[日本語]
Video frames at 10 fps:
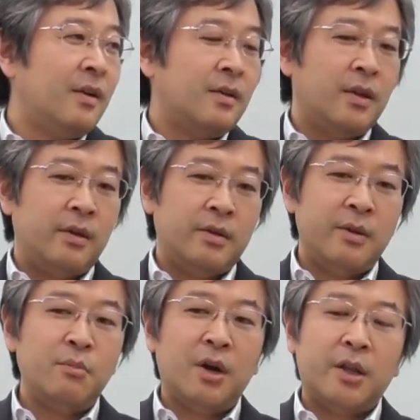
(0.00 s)
で
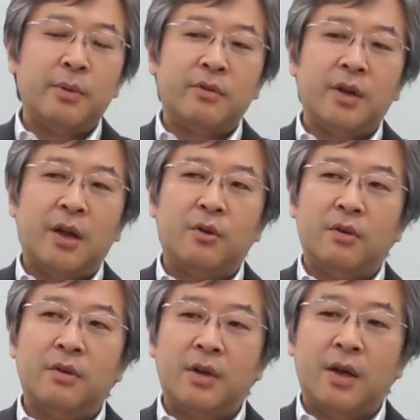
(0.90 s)
専門家って別にな
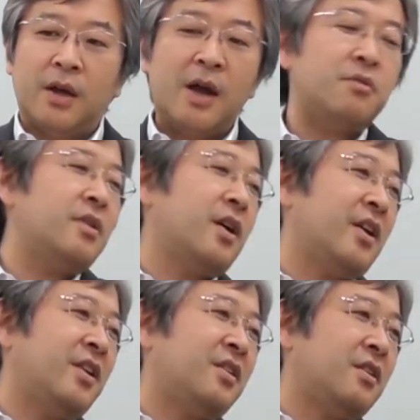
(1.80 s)
んか学位があ
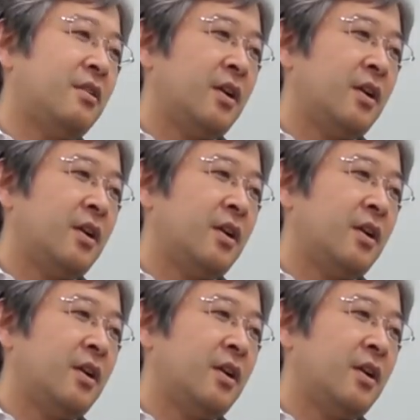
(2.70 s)
りゃいいって